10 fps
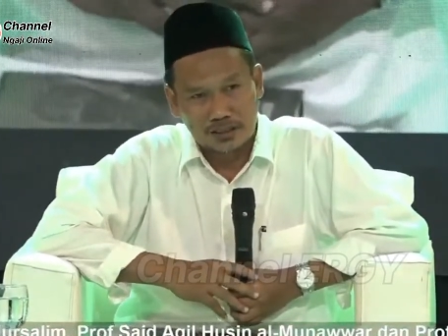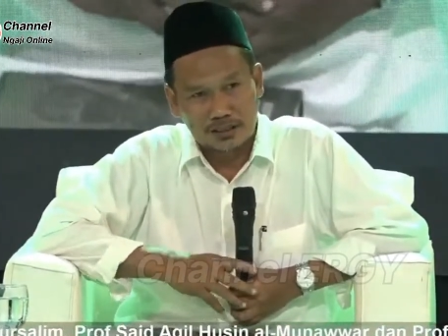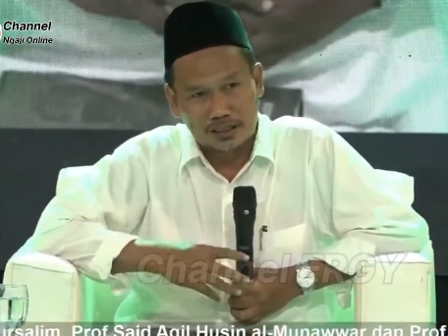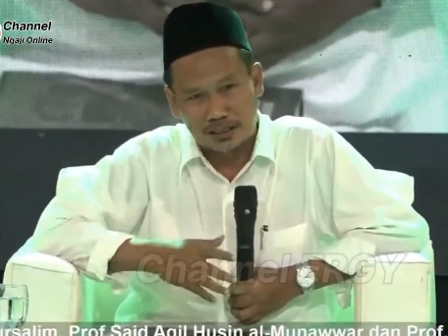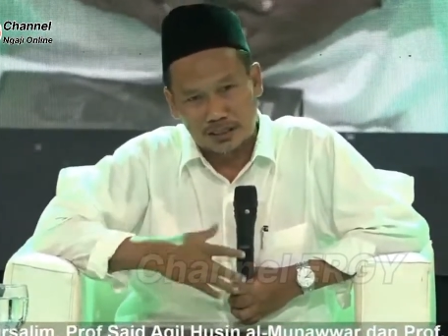
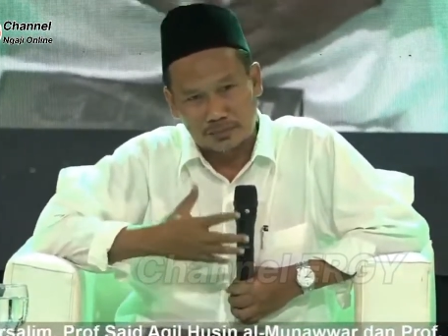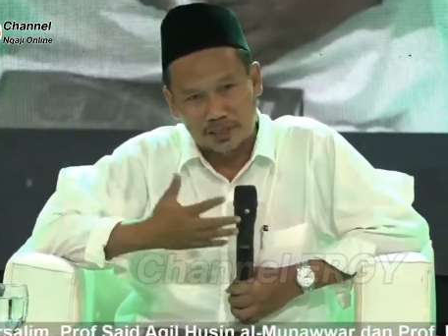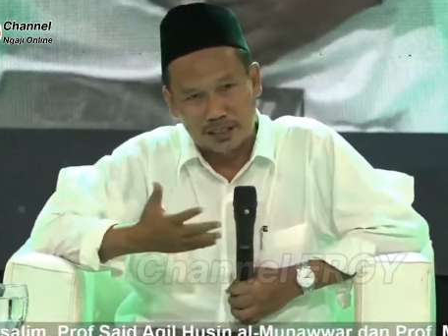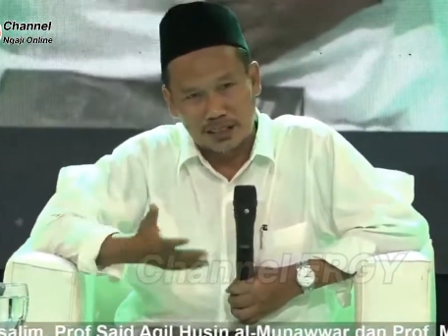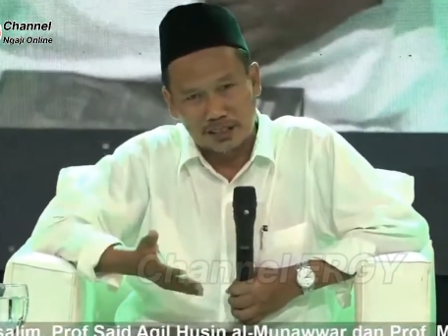Ternyata
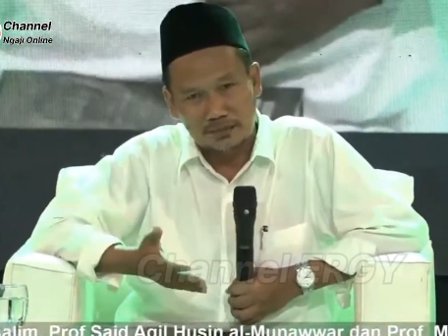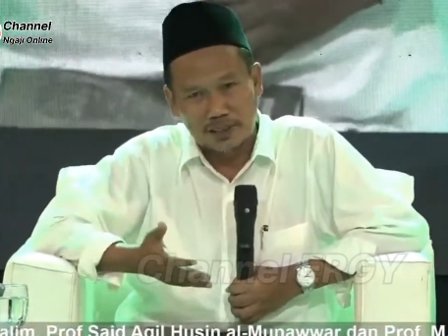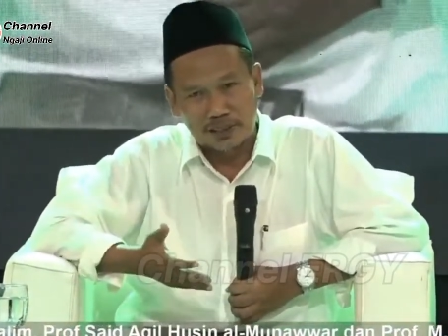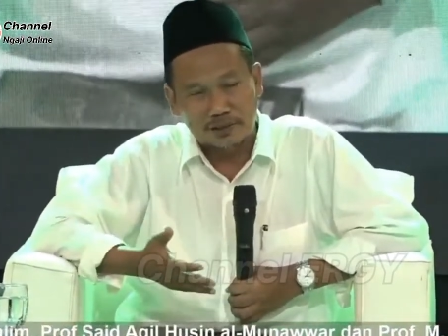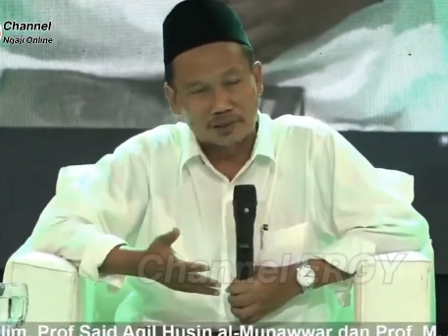mendekati
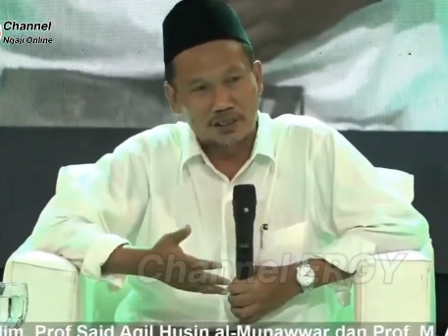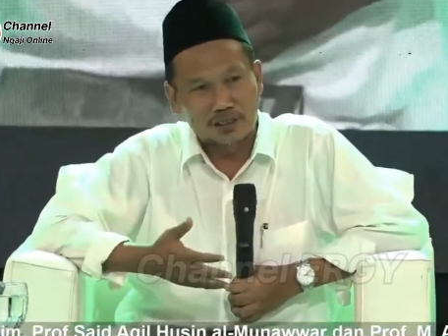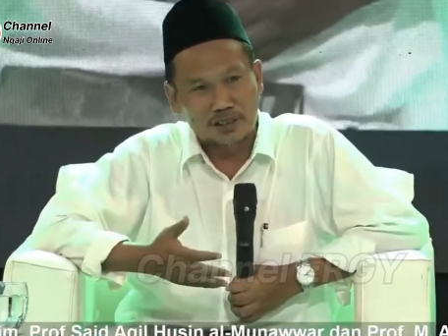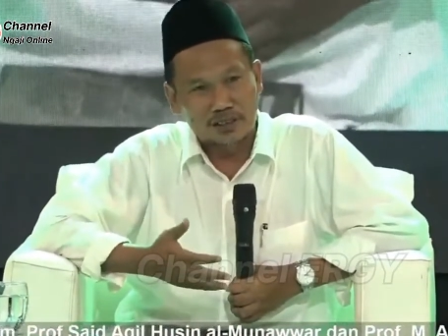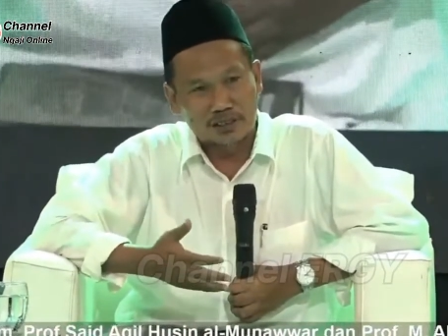Bani
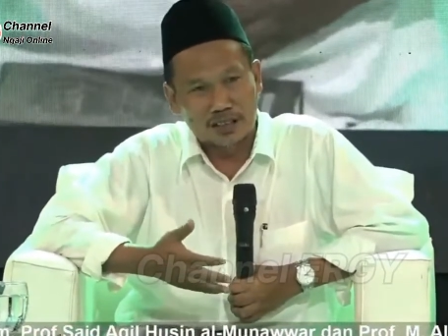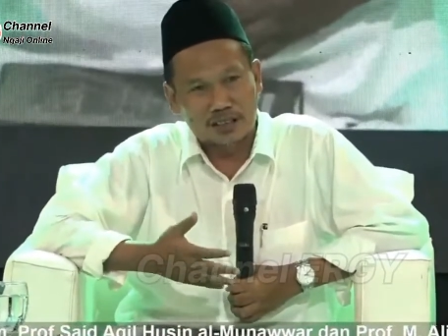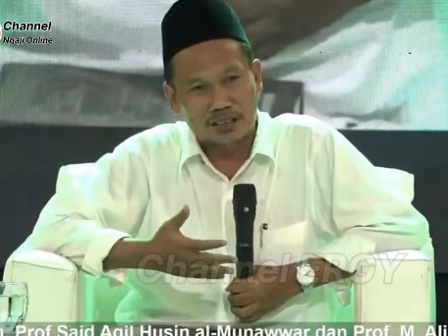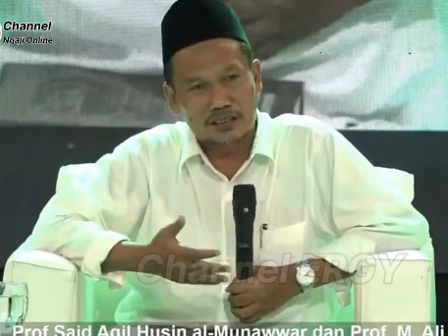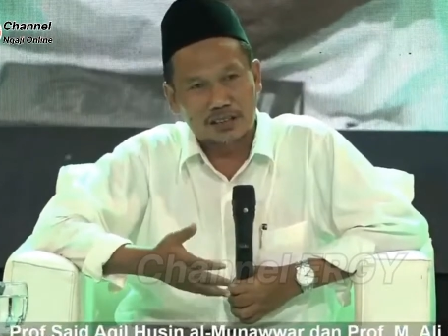Quraidah
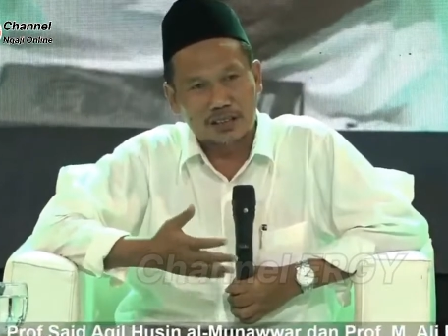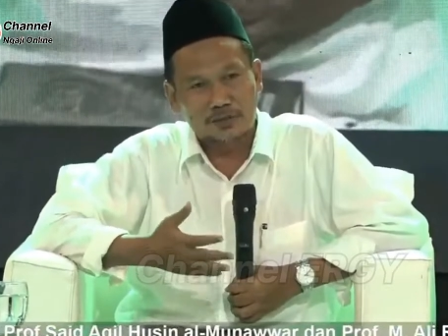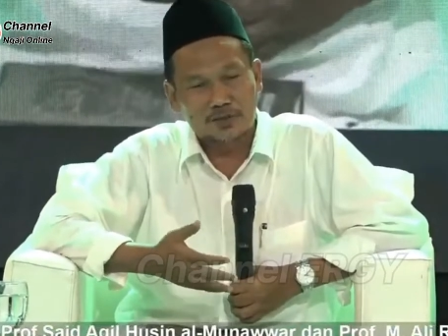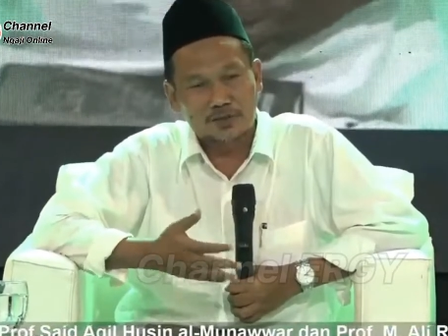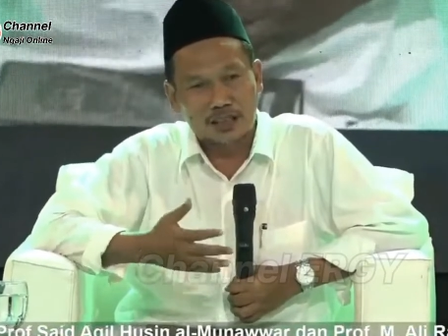kadati
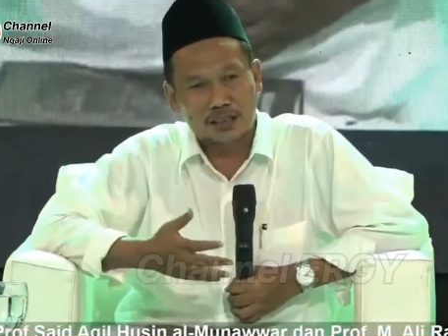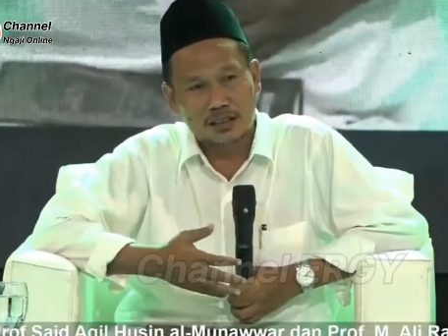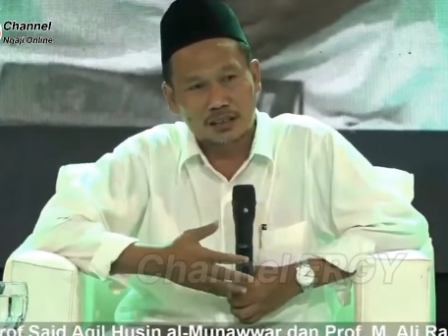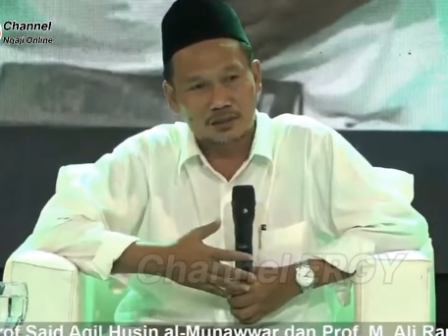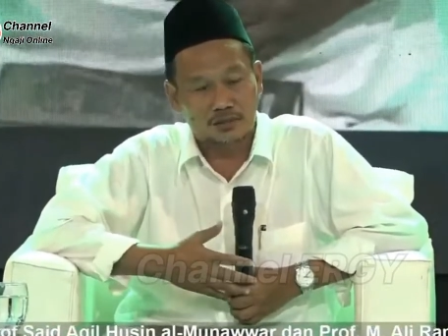syamsu
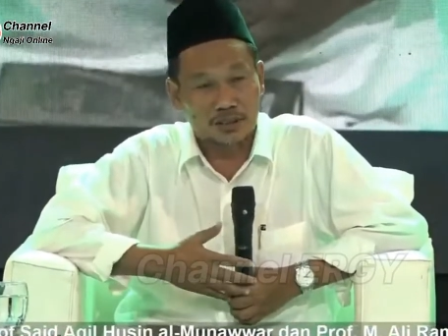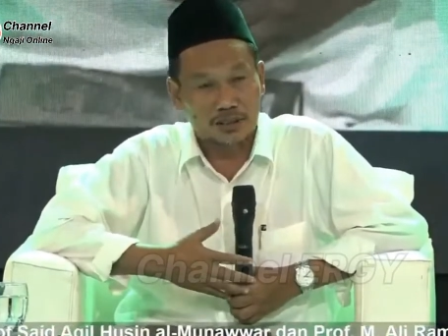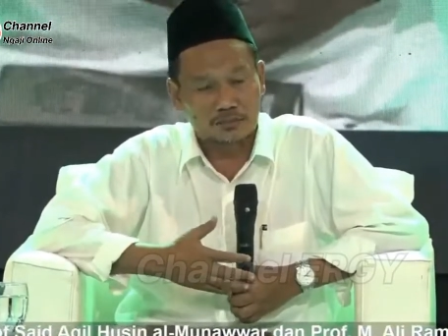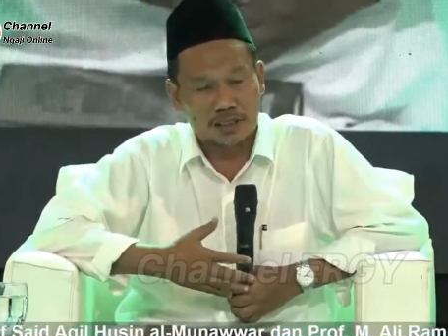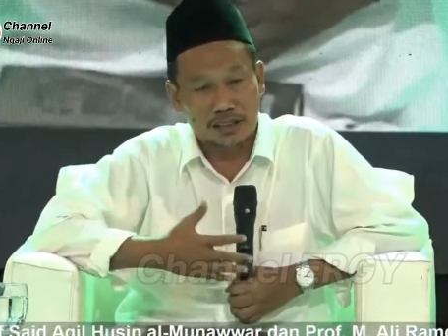
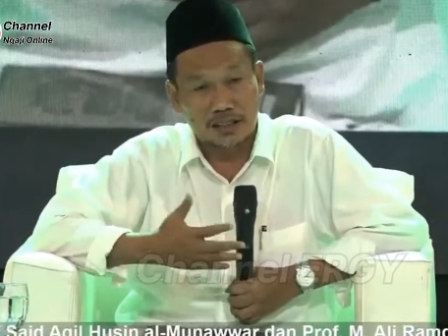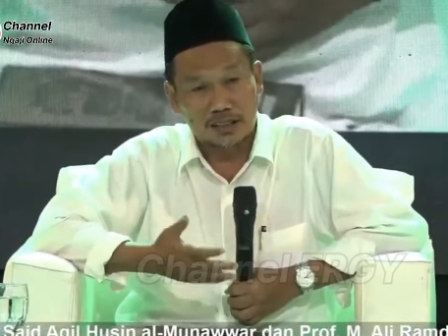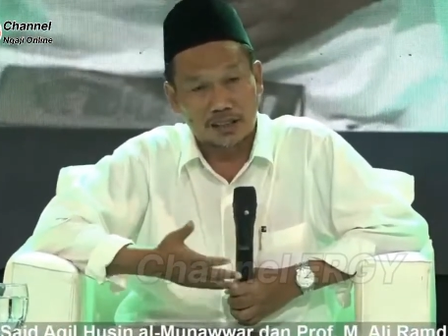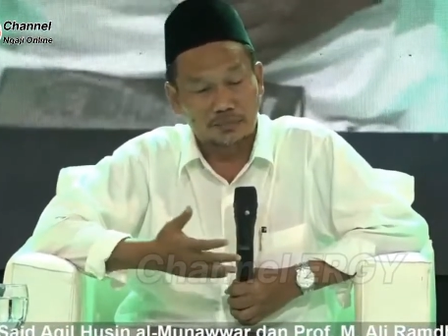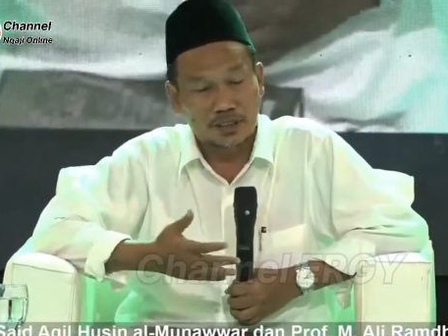Matahari
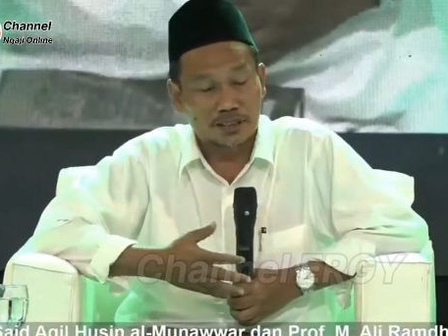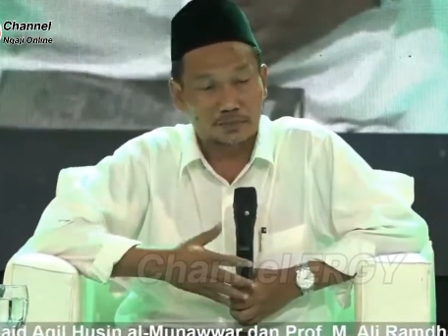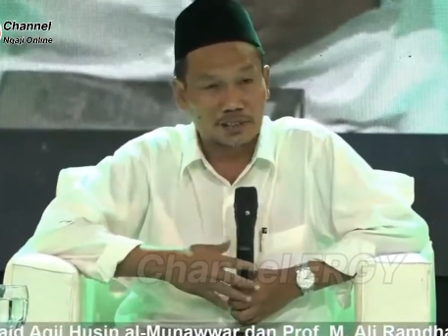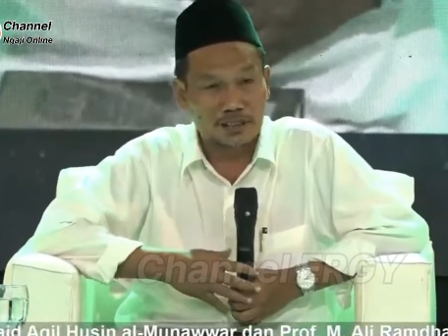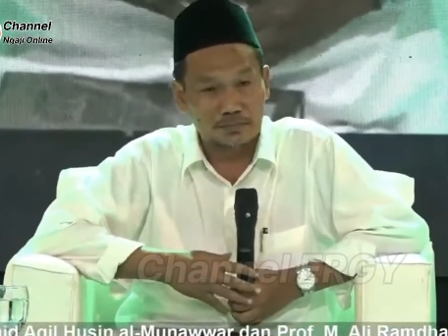hampir
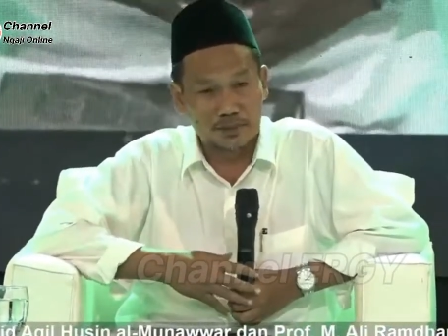terbenam.